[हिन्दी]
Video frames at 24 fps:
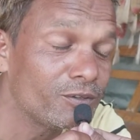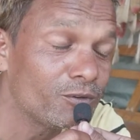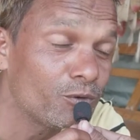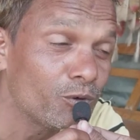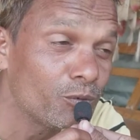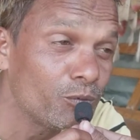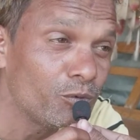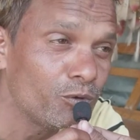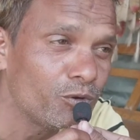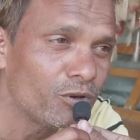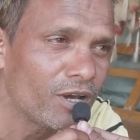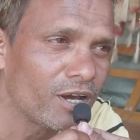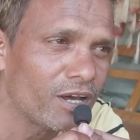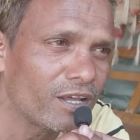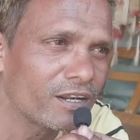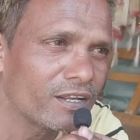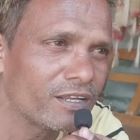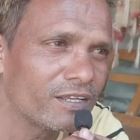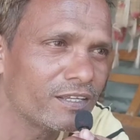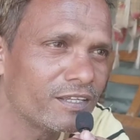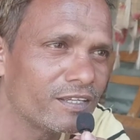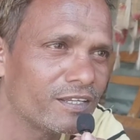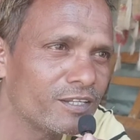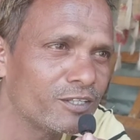को बुला
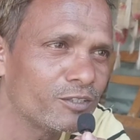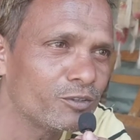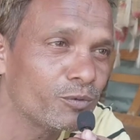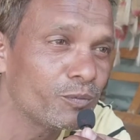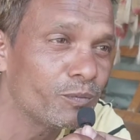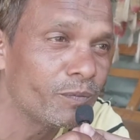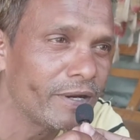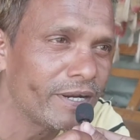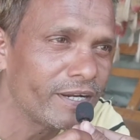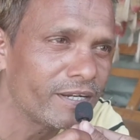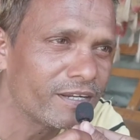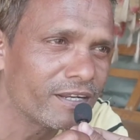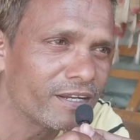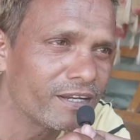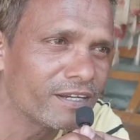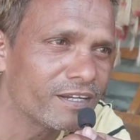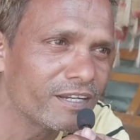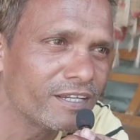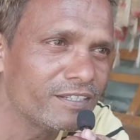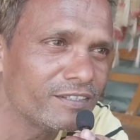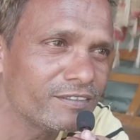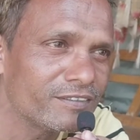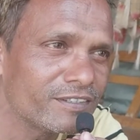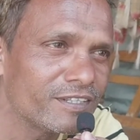रहे हैं तो बैठक
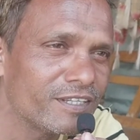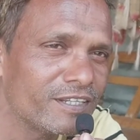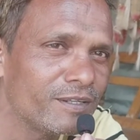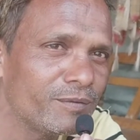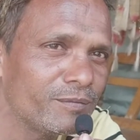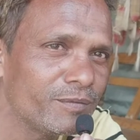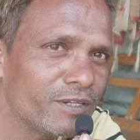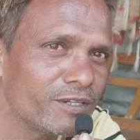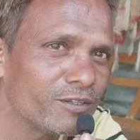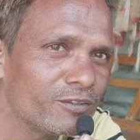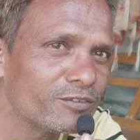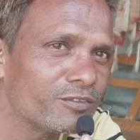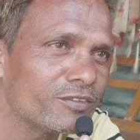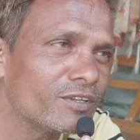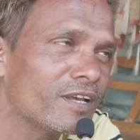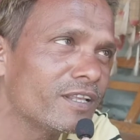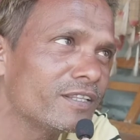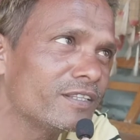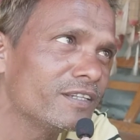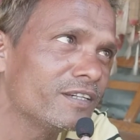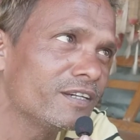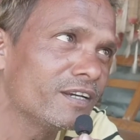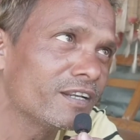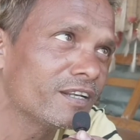है इसके लिए मेरे को
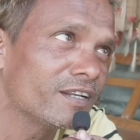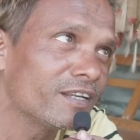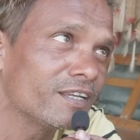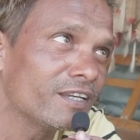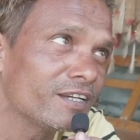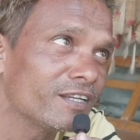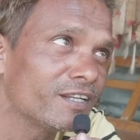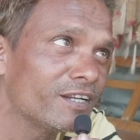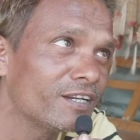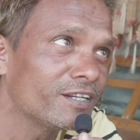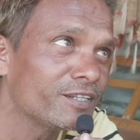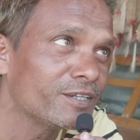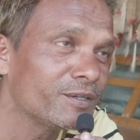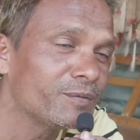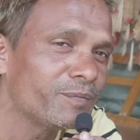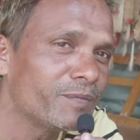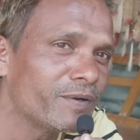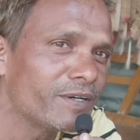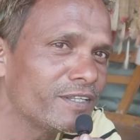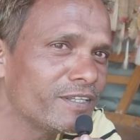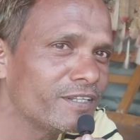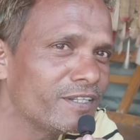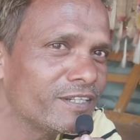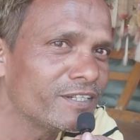शादी करना है एक लड़की
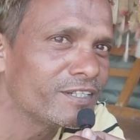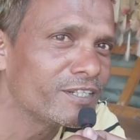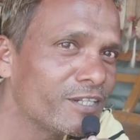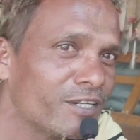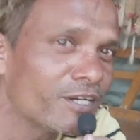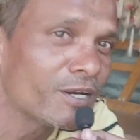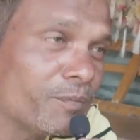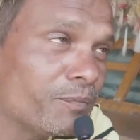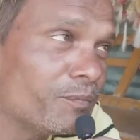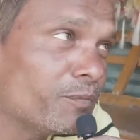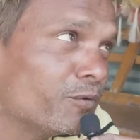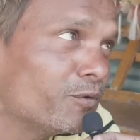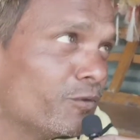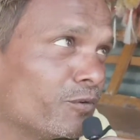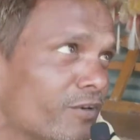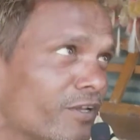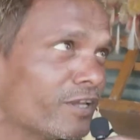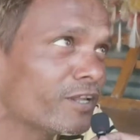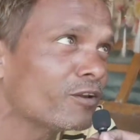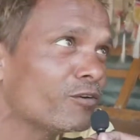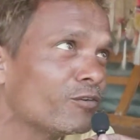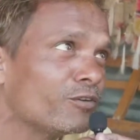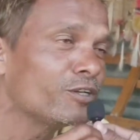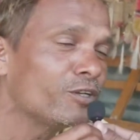पढ़ी लिखी
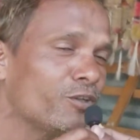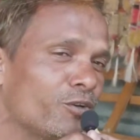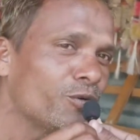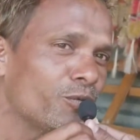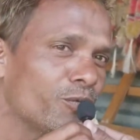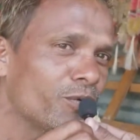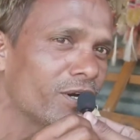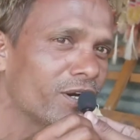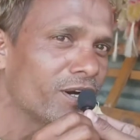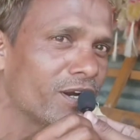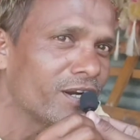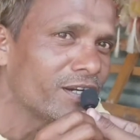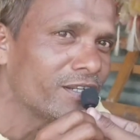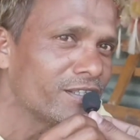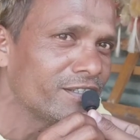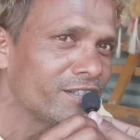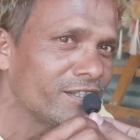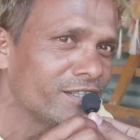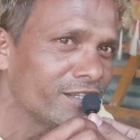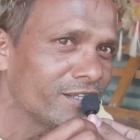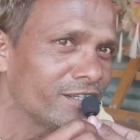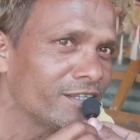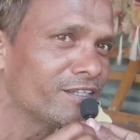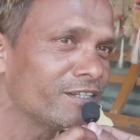कंप्यूटर और इनोवा गाड़ी
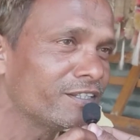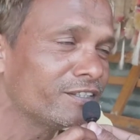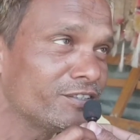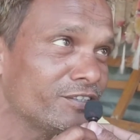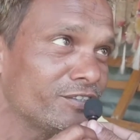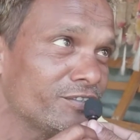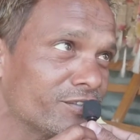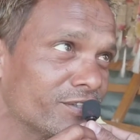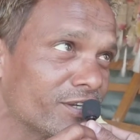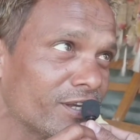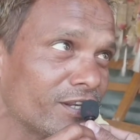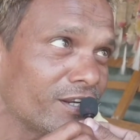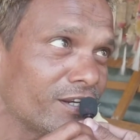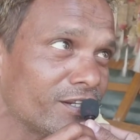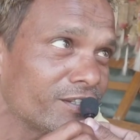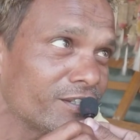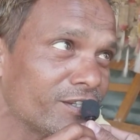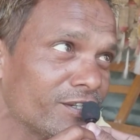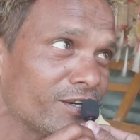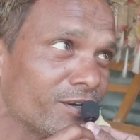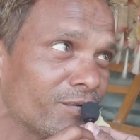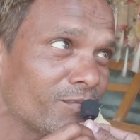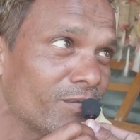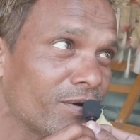दे जिसका
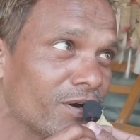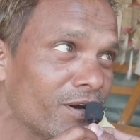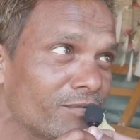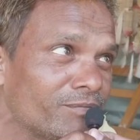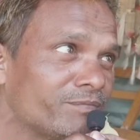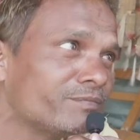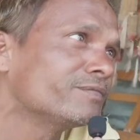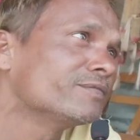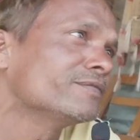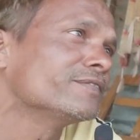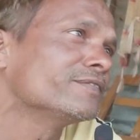लड़की का बाप